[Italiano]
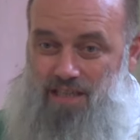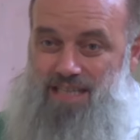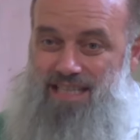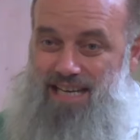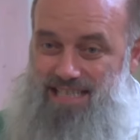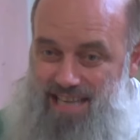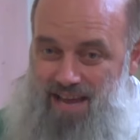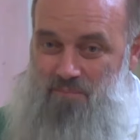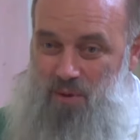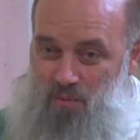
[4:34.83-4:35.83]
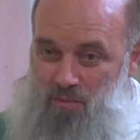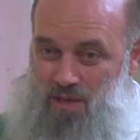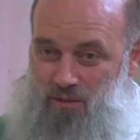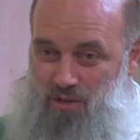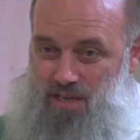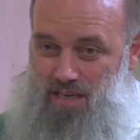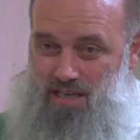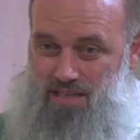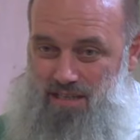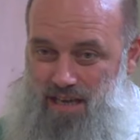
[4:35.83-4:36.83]
ci sarà sempre un momento di
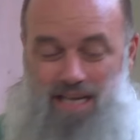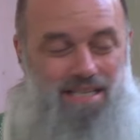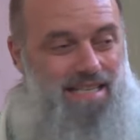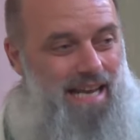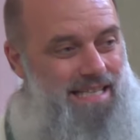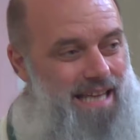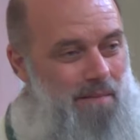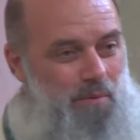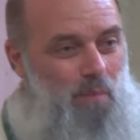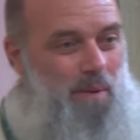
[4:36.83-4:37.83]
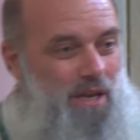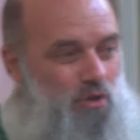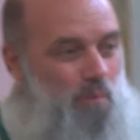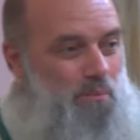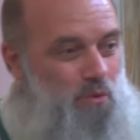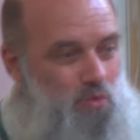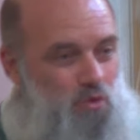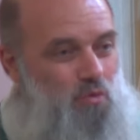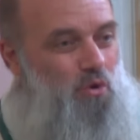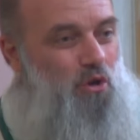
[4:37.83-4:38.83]
crisi, ci sarà sempre un periodo più
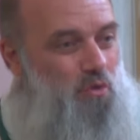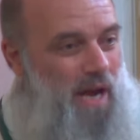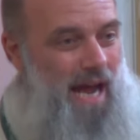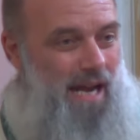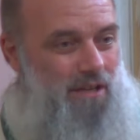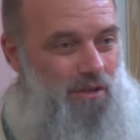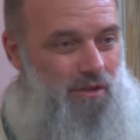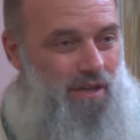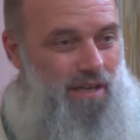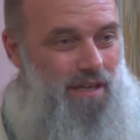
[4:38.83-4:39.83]
oscuro di un altro,